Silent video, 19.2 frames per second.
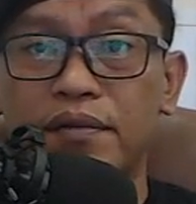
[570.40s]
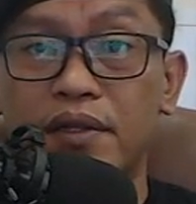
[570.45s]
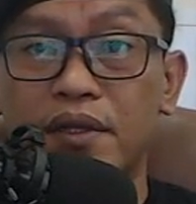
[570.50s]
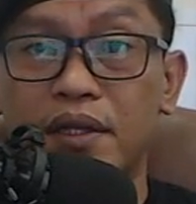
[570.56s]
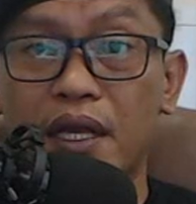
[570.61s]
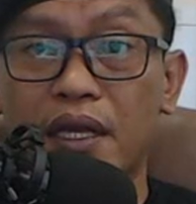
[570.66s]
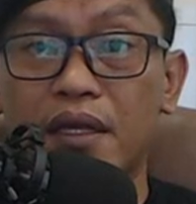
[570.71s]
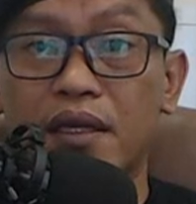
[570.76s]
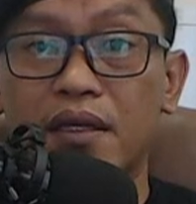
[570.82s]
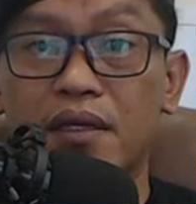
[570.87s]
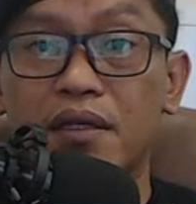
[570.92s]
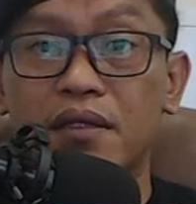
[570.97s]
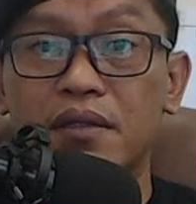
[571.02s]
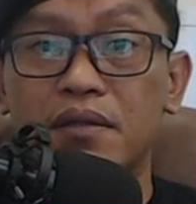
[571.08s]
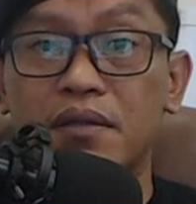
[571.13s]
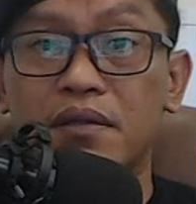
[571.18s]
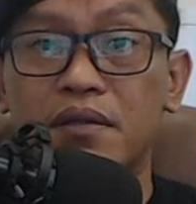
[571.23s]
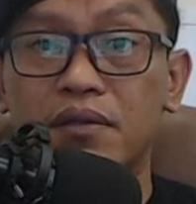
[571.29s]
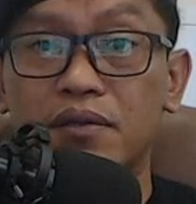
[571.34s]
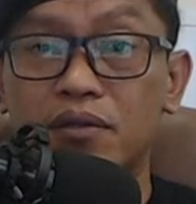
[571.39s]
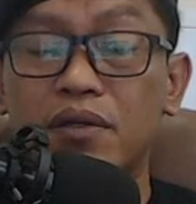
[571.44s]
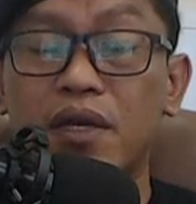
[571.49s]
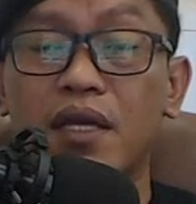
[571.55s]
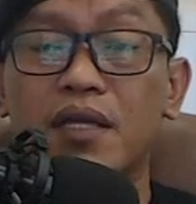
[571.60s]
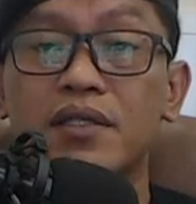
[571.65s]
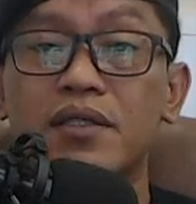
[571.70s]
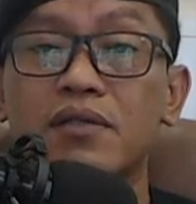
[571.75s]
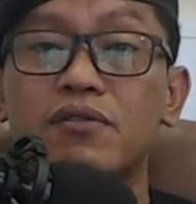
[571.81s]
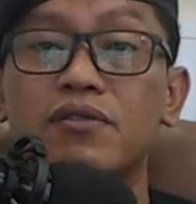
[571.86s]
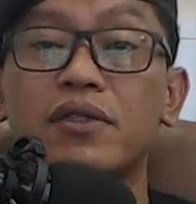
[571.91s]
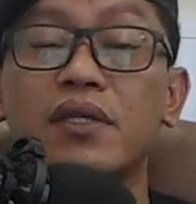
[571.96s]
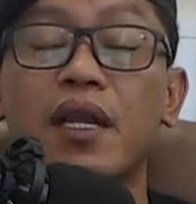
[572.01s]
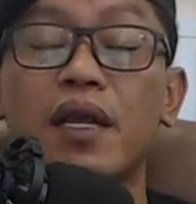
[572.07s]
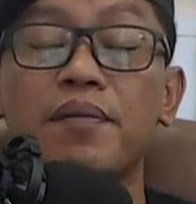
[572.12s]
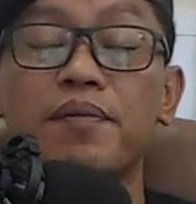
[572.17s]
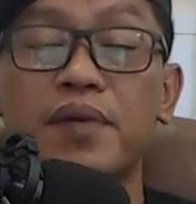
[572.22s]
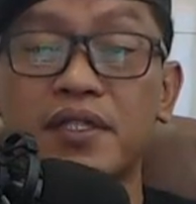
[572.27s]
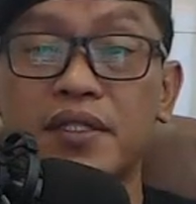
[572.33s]
dan juga institusi
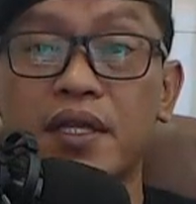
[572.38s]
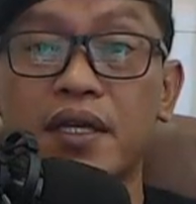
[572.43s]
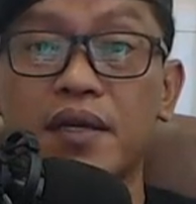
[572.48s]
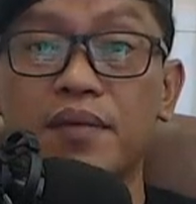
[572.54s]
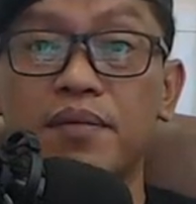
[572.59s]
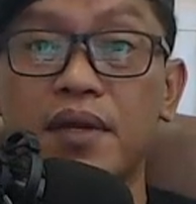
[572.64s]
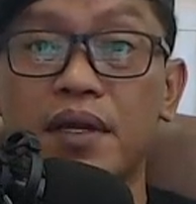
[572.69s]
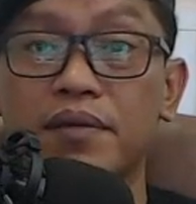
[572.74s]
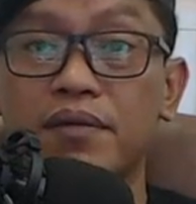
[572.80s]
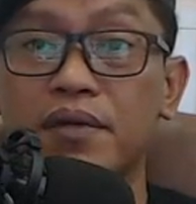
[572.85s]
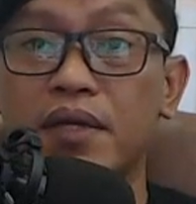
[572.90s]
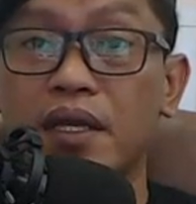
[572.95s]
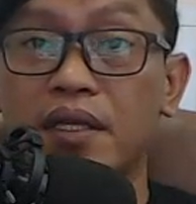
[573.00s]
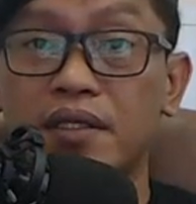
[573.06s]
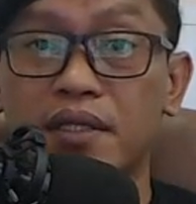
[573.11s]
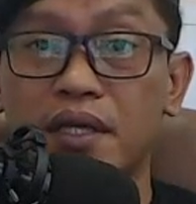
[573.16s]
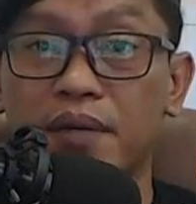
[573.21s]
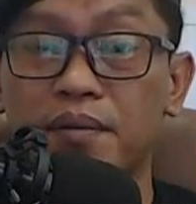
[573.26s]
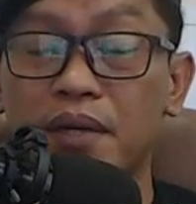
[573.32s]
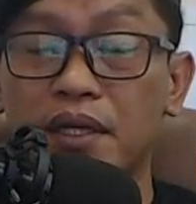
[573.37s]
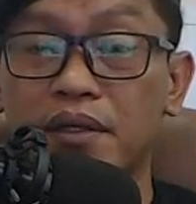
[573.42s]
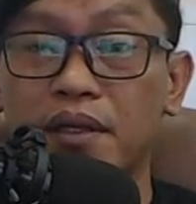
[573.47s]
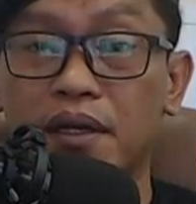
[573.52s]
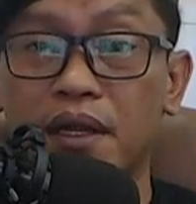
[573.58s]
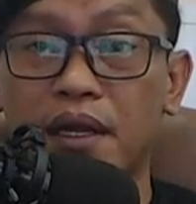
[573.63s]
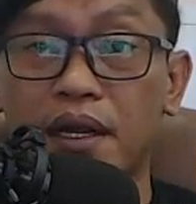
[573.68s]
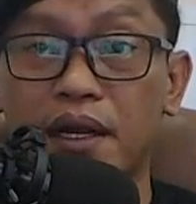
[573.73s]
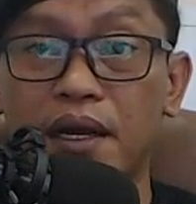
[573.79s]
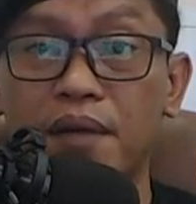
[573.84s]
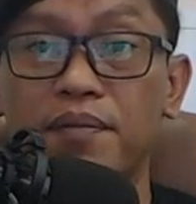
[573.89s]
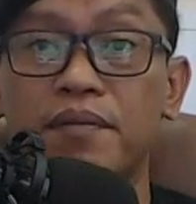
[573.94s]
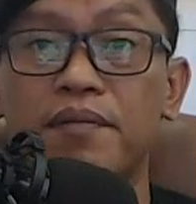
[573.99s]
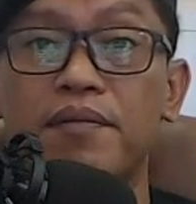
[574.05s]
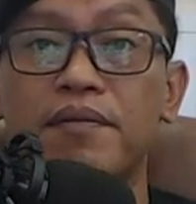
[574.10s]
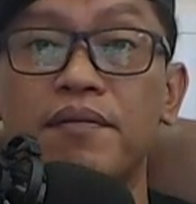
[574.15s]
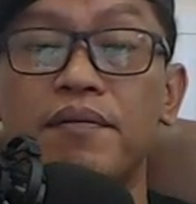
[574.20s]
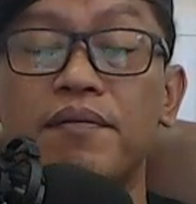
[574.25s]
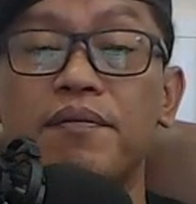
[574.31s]
lain pasti akan melakukan yang sama terhadap
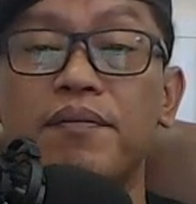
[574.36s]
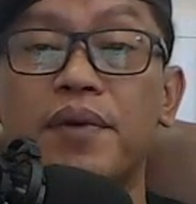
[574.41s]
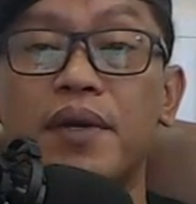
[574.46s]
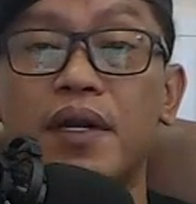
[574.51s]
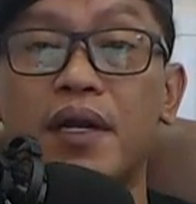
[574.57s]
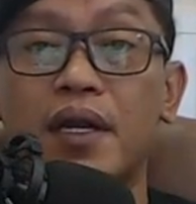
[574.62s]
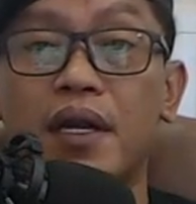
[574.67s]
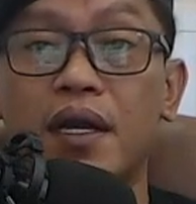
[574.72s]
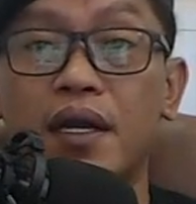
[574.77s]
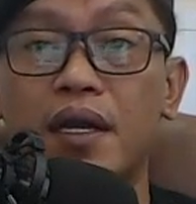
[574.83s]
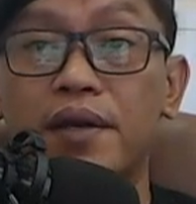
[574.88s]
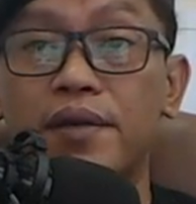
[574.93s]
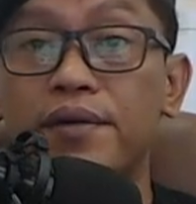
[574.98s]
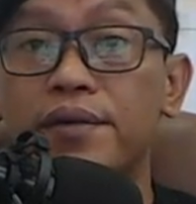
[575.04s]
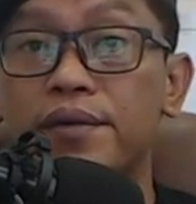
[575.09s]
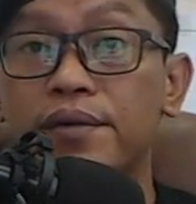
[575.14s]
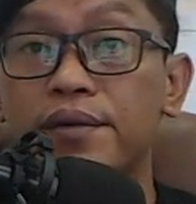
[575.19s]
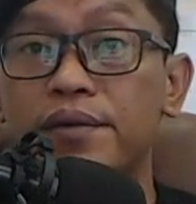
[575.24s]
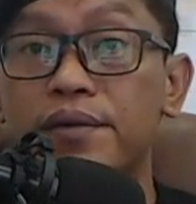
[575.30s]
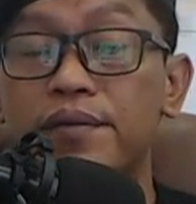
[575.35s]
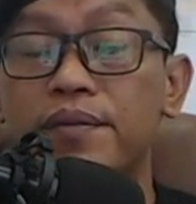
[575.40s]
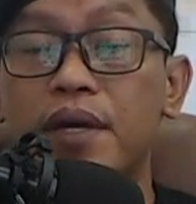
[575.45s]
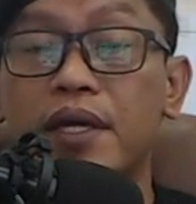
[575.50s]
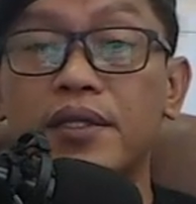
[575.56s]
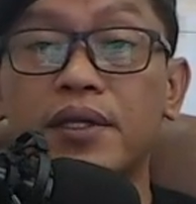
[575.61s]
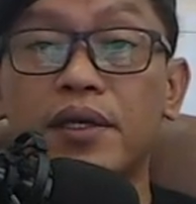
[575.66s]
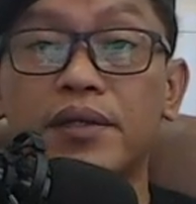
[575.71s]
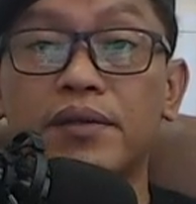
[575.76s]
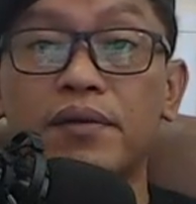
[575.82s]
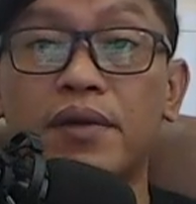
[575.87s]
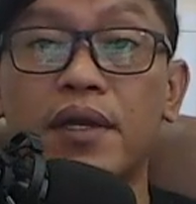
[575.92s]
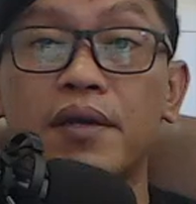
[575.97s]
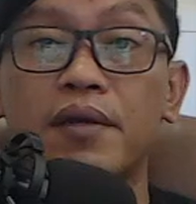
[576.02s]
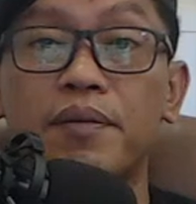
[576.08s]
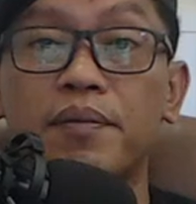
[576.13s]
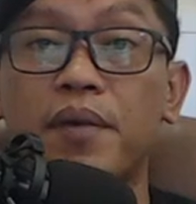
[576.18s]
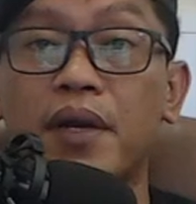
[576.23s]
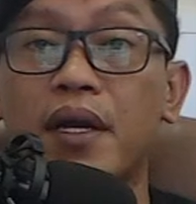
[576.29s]
penegakan hukum atau aturan
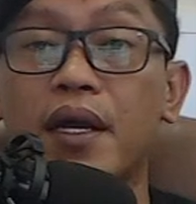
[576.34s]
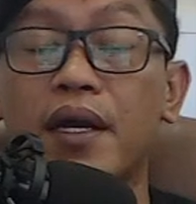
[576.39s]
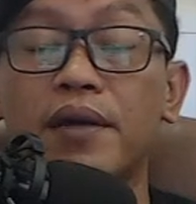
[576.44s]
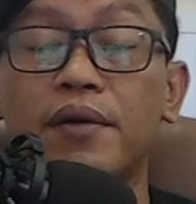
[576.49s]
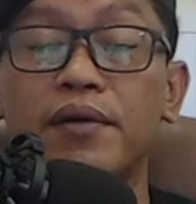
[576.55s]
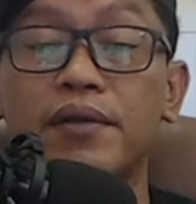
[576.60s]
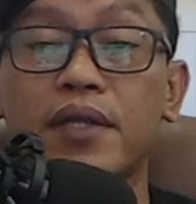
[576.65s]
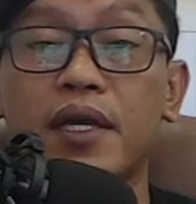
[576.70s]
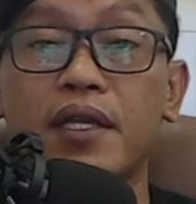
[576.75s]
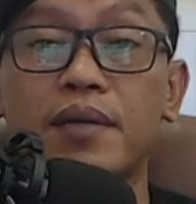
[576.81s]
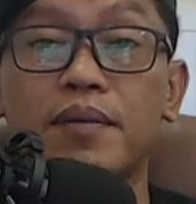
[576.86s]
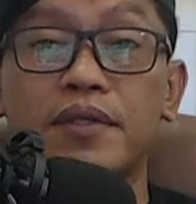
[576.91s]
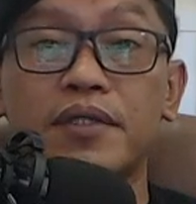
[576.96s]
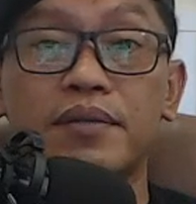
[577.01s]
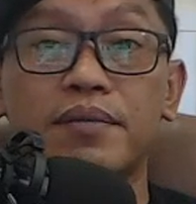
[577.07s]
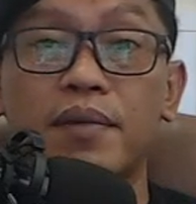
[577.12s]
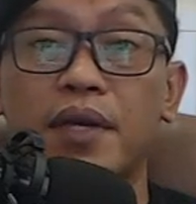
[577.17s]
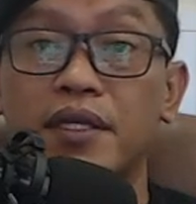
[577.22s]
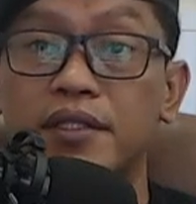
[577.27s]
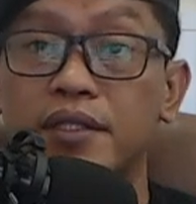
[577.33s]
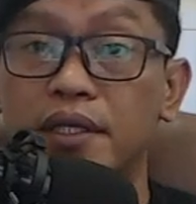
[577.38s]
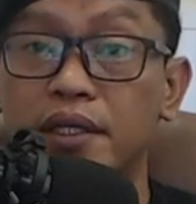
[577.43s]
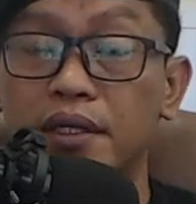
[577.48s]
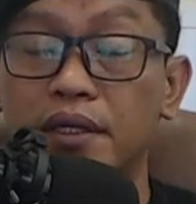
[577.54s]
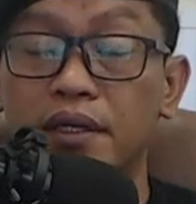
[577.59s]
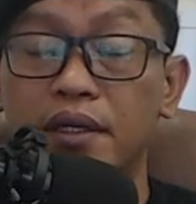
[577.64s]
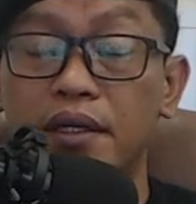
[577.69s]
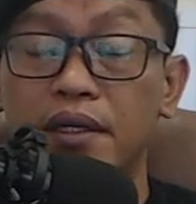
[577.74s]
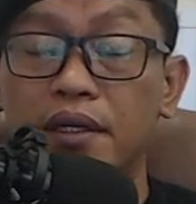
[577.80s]
kepada anggotanya masing-masing